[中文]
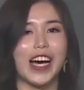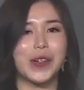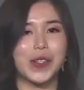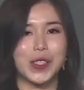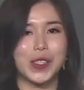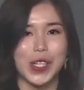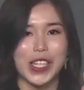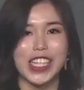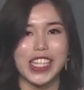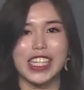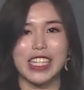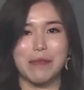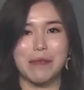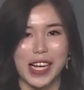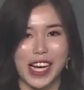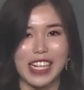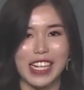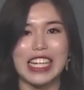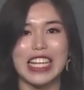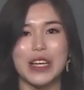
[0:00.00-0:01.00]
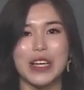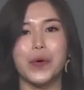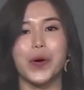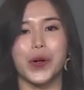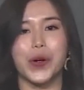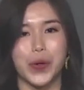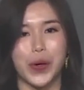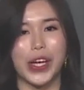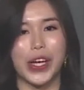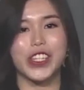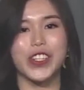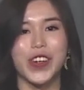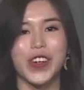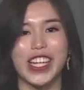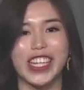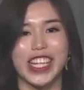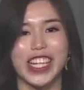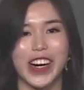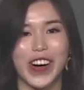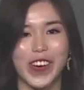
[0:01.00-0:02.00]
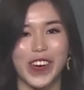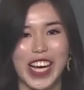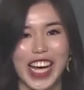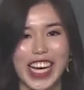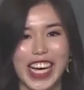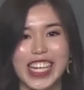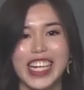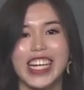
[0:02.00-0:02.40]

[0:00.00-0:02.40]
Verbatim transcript: 我觉得你们要离我远远的，OK？